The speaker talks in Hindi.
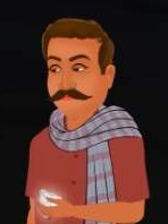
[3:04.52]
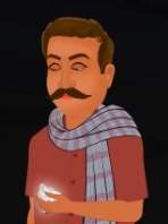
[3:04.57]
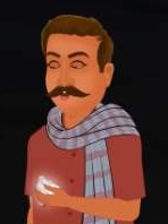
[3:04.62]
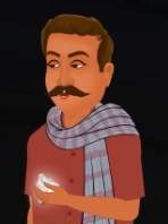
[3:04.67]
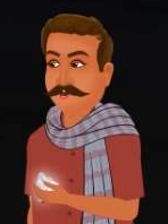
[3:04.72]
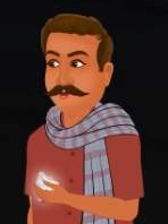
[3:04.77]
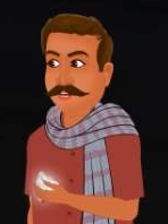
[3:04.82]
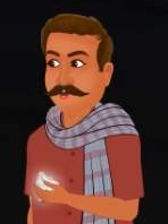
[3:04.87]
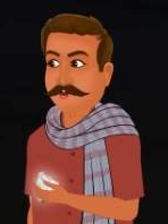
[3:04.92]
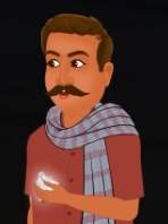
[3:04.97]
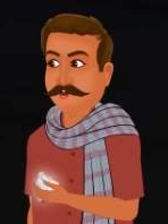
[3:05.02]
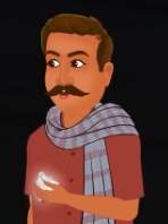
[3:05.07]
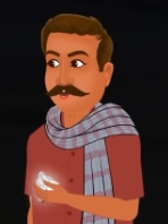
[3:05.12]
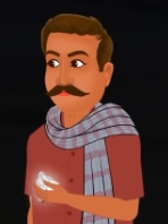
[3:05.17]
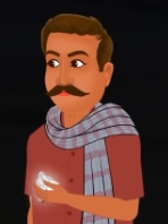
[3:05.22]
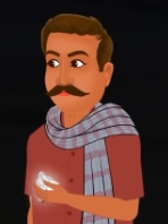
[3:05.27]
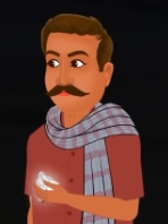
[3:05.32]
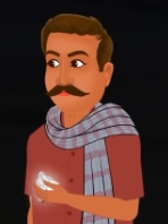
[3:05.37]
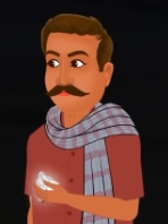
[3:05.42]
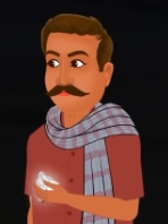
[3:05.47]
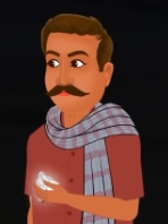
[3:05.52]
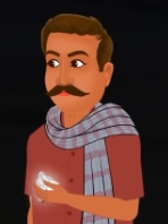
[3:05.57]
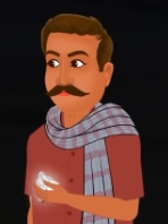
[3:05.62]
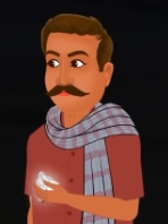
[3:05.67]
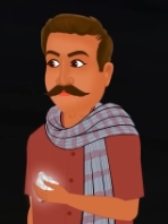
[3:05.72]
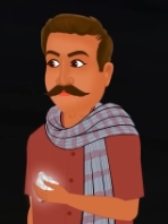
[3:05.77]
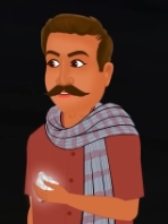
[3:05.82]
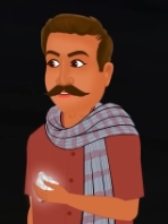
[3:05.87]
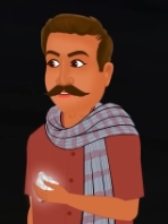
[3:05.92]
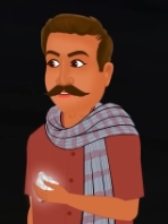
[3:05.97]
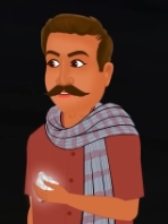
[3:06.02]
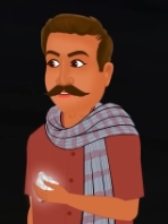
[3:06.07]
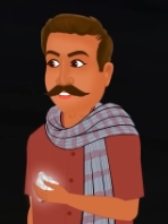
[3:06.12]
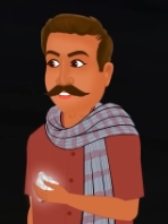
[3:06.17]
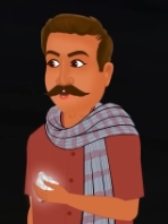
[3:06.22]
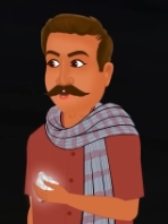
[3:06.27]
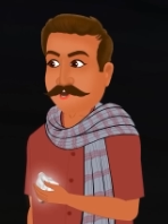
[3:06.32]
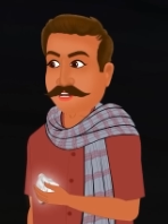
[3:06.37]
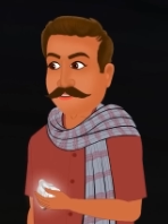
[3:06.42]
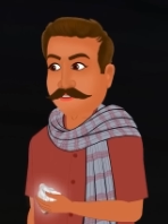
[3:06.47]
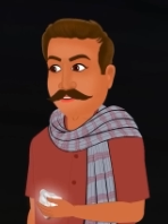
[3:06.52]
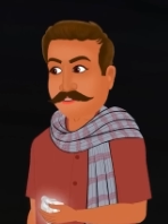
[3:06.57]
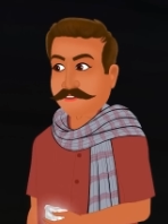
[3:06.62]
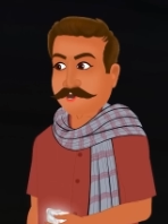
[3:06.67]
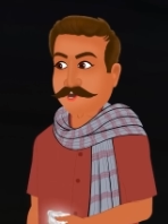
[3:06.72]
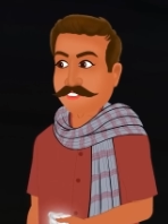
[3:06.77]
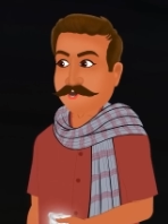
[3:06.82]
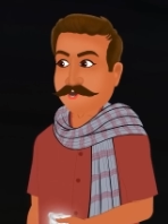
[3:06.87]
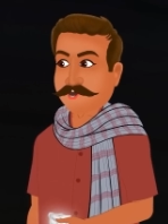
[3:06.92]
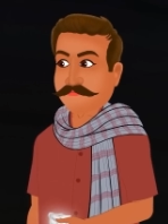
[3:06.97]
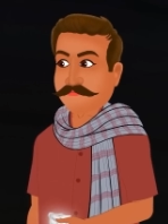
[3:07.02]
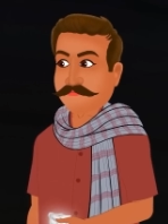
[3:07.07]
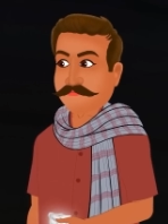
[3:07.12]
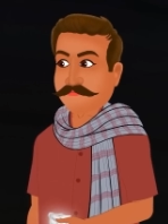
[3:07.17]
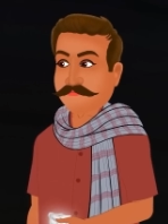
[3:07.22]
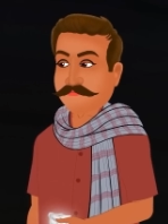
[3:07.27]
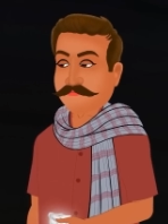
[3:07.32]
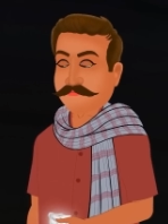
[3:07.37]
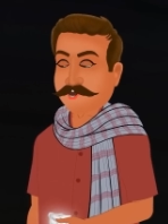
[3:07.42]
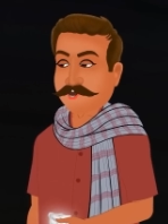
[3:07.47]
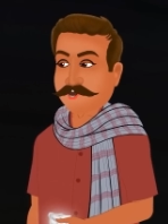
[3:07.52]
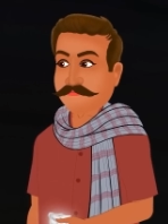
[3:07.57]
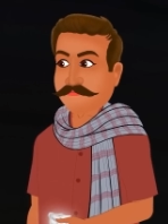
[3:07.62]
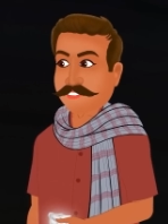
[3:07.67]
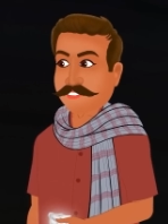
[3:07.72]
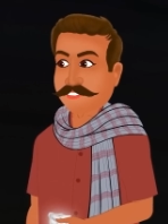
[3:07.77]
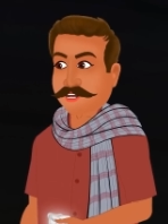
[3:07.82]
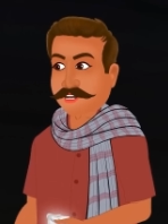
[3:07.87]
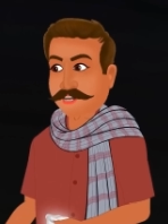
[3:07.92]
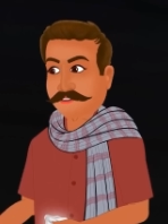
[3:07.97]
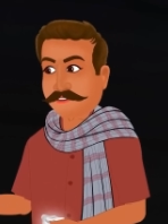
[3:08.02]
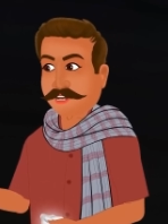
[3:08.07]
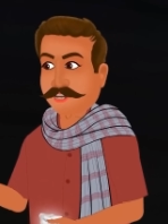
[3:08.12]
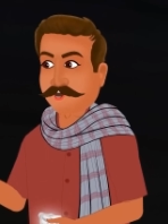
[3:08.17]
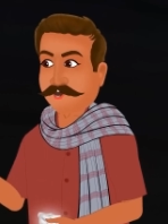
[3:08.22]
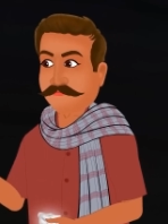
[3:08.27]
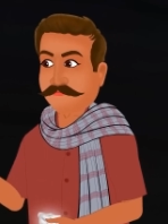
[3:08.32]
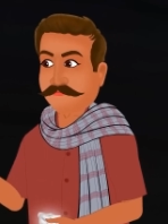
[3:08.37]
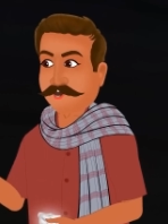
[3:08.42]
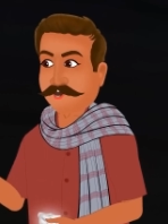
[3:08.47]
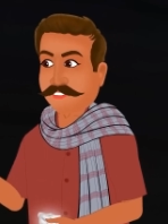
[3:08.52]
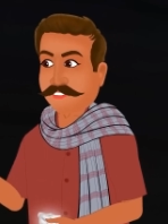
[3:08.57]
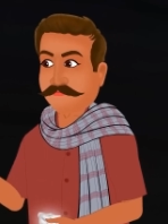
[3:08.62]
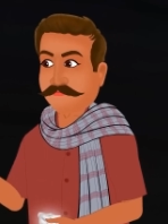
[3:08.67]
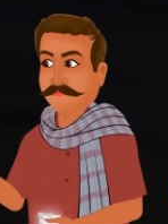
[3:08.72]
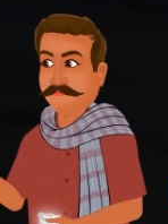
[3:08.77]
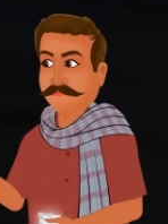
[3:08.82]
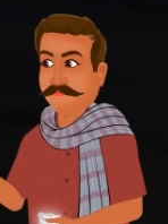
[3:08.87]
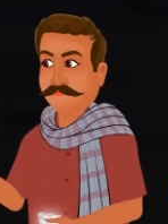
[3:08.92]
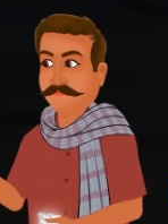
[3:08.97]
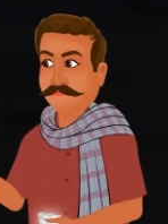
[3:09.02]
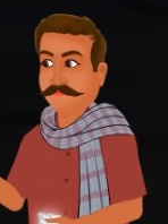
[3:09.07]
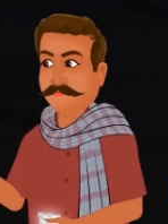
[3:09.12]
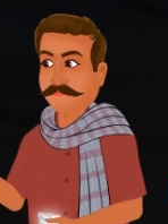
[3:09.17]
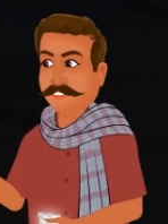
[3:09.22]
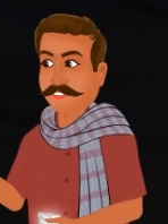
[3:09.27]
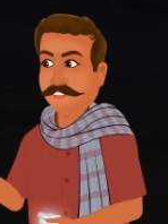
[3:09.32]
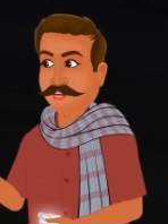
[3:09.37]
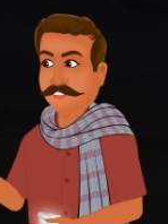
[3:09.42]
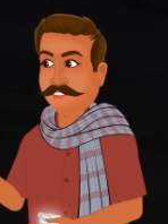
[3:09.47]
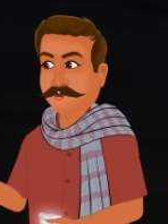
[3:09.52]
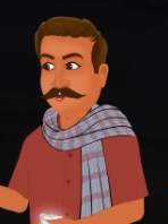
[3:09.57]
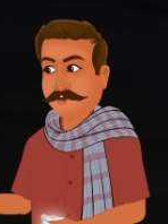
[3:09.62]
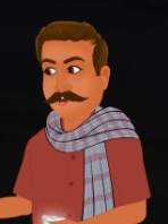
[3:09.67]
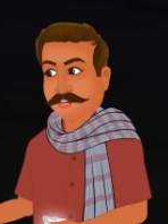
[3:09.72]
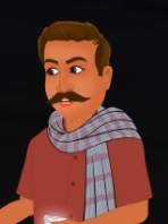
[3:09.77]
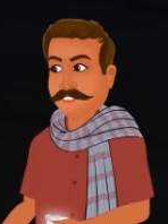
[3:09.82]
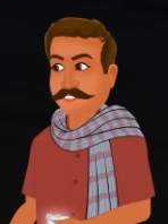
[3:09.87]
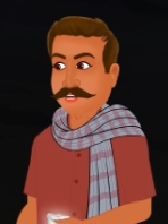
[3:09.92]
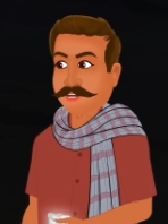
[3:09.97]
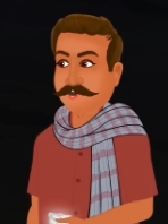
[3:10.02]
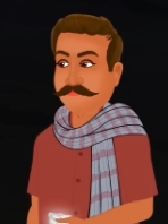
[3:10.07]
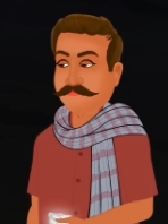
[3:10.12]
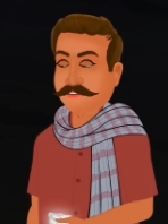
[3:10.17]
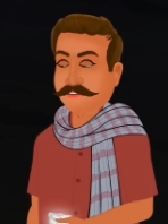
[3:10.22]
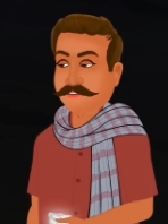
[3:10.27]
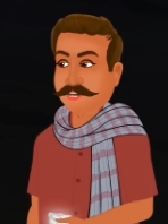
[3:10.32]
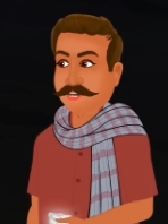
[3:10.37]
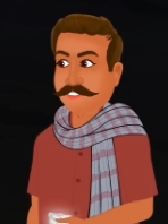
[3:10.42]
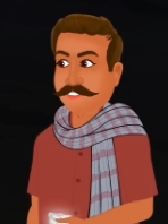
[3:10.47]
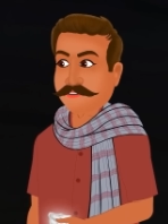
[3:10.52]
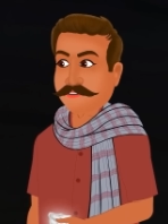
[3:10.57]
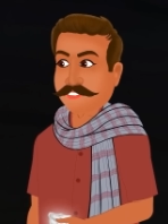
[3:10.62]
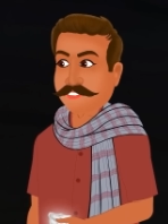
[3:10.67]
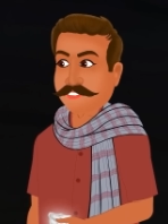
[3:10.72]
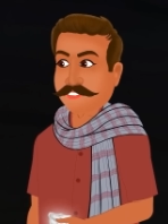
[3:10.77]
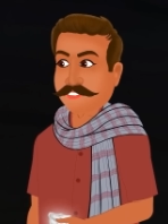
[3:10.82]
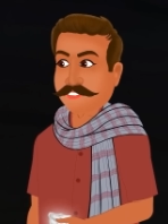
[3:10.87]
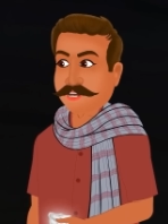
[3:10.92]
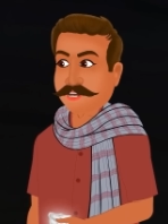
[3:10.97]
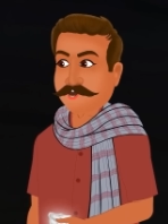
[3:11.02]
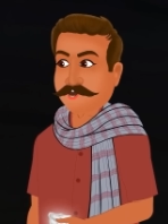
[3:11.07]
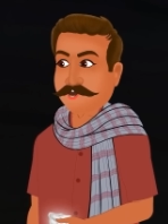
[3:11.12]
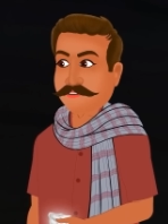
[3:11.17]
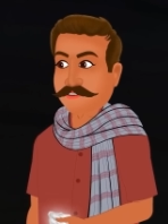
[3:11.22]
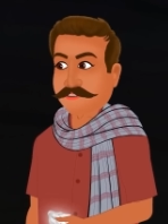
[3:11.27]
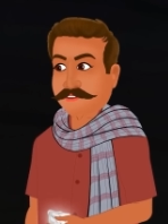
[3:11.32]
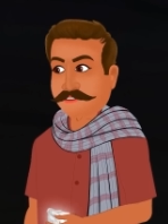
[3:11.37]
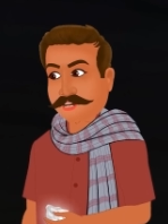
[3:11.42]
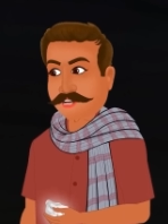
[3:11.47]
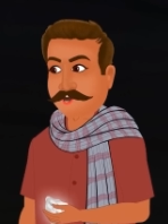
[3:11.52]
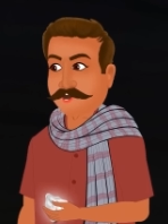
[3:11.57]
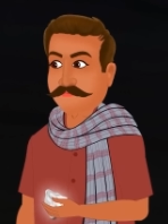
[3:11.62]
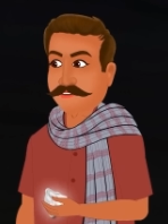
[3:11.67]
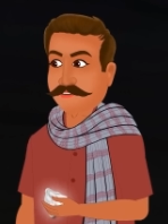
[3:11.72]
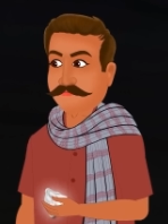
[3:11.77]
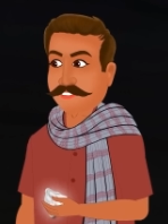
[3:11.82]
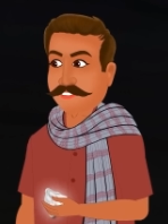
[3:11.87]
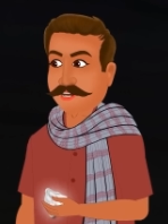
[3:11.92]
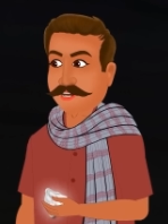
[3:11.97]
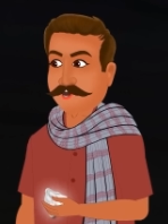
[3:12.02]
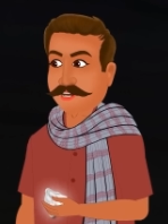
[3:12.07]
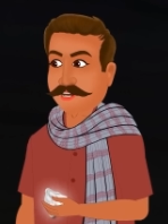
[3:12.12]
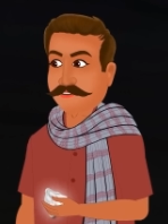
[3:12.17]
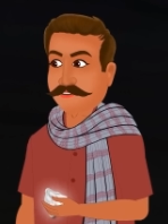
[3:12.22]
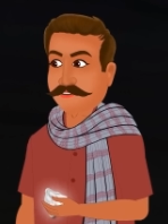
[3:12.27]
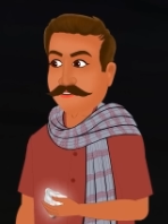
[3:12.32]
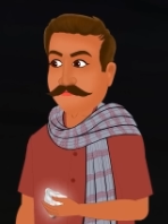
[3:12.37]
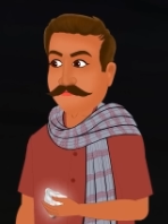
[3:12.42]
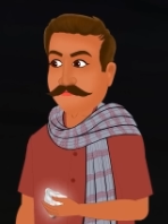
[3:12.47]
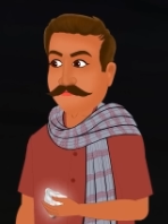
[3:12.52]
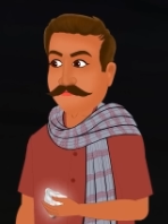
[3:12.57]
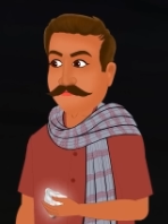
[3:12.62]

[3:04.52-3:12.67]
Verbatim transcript: हो गए हो क्या मैं इसका क्या करूँगा तुम देखते जाओ बस इस चांद के टुकड़े के सिक्के बनाकर मैं बेचूंगा